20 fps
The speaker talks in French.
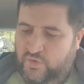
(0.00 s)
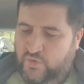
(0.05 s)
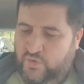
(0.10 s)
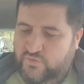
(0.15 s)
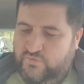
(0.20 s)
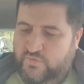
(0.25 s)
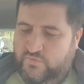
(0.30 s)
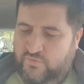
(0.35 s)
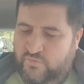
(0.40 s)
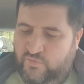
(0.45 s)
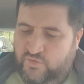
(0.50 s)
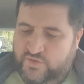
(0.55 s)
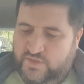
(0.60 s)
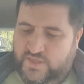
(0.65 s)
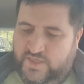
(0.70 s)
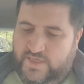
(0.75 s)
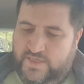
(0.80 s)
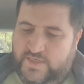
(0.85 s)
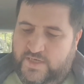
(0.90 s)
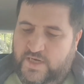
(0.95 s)
Donc je vais vous
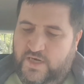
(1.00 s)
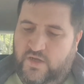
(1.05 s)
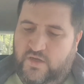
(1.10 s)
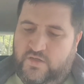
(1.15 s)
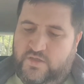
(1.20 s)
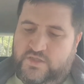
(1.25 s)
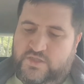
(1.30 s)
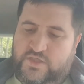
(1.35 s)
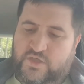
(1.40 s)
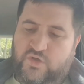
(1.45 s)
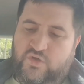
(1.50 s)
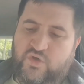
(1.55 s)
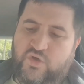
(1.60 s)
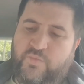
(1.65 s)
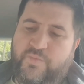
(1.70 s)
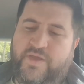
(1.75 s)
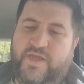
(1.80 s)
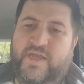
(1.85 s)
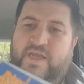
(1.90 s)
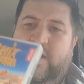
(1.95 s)
montrer. Alors j'ai
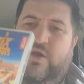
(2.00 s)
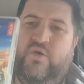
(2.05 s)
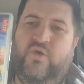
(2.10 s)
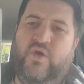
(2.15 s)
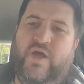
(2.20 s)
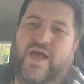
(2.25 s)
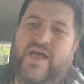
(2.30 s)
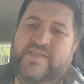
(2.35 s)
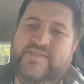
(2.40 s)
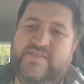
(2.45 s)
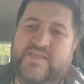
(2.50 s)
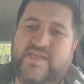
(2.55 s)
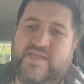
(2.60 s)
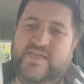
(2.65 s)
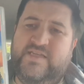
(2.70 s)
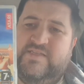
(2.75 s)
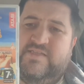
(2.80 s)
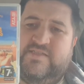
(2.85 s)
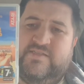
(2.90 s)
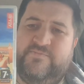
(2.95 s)
récupéré le
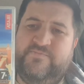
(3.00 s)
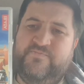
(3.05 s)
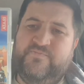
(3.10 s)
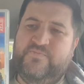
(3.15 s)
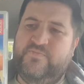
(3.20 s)
Astérix